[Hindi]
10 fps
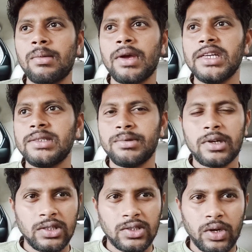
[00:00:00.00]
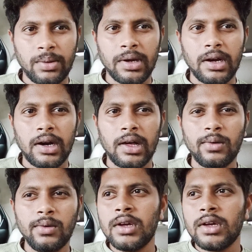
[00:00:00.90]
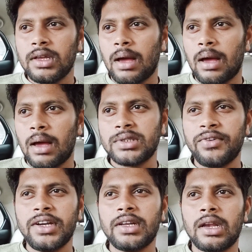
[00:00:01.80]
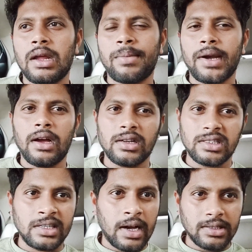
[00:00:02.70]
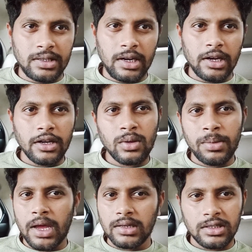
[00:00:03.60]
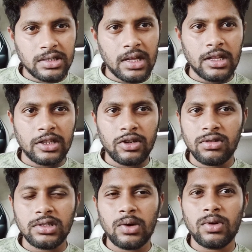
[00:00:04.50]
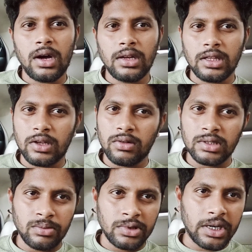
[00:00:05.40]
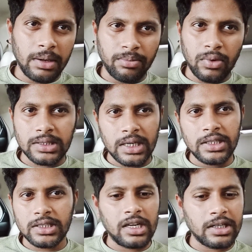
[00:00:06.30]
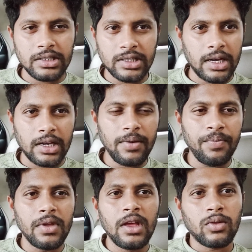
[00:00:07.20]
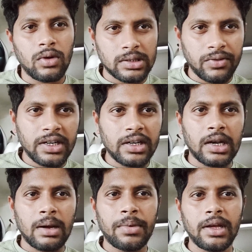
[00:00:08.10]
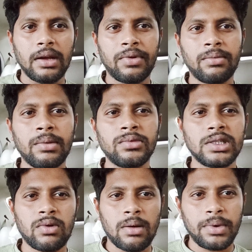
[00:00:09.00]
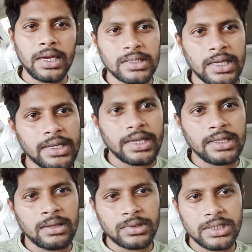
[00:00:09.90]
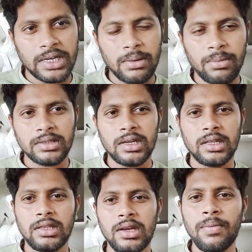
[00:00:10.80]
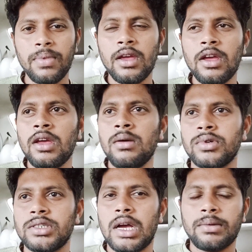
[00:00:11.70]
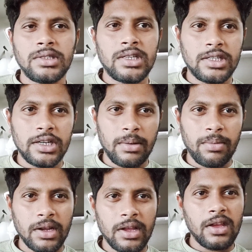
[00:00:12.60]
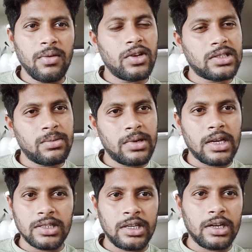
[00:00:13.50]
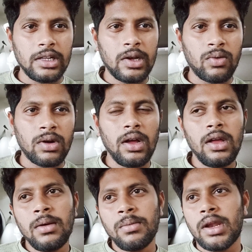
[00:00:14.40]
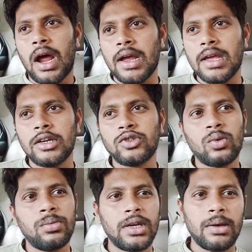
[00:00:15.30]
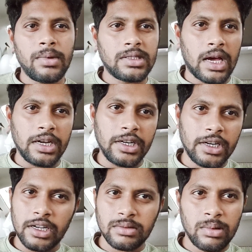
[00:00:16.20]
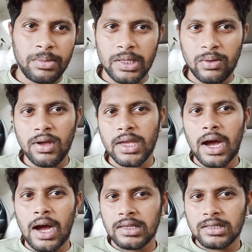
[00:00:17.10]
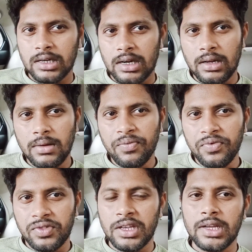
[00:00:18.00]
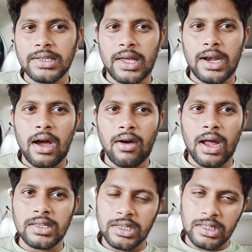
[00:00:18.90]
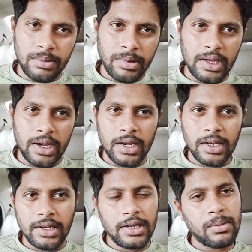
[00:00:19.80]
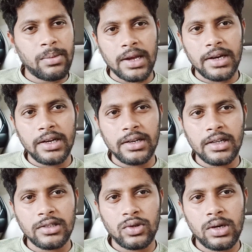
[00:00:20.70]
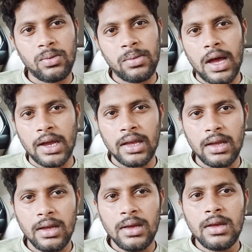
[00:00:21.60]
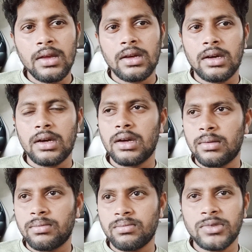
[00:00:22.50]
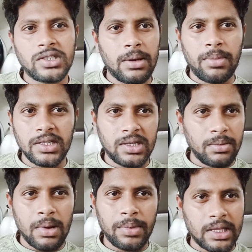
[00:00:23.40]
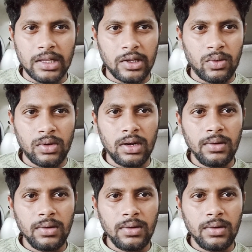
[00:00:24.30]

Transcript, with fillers: अभी मैं एच पी टाउन स्क्वायर पे खड़ा हूँ यहाँ पे मुझे वेट करना पड़ेगा अगर यहाँ से नहीं लगेगी तो मैं यहाँ से सीधा नंदनवन जाऊँगा नंदनवन से मुझे ट्रिप आसानी से लगी जाएगी थोड़ा सा वेट करना पड़ेगा फिर भी मुझे वहाँ पर ऐसा नहीं कि एकदम से ट्रिप लग जाती है मुझे यहाँ पे जैसी ट्रिप लगेंगी वैसे मैं यहाँ से निकल जाऊँगा फिर आगे का जो भी है मैं सारे डिटेल्स में बताऊँगा कि आज का दिन कैसा रहा और आज कितनी मैंने अर्निंग की है तो बाकी डिटेल्स जो है वो मैं आगे स्टेप बाय स्टेप मैं बताते